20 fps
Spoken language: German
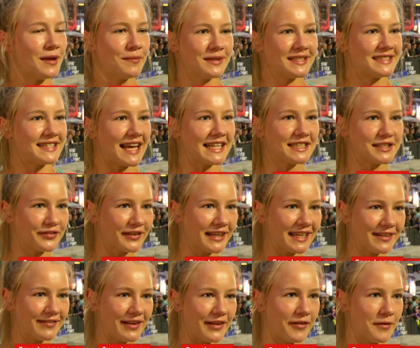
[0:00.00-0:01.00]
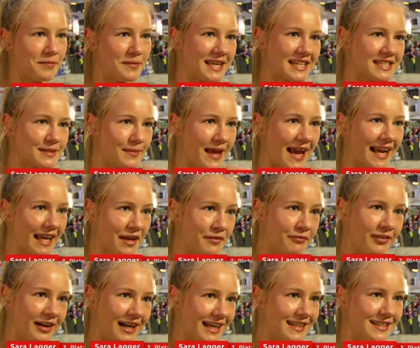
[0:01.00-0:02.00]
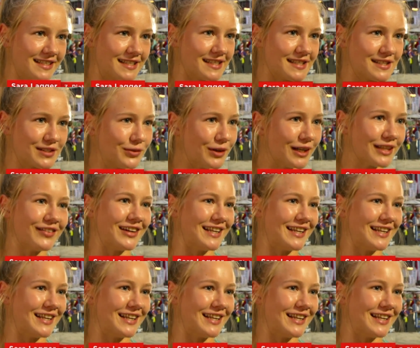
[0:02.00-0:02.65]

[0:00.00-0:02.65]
Bin sehr zufrieden, weil für mich als Mehrkämpferin ist es gut,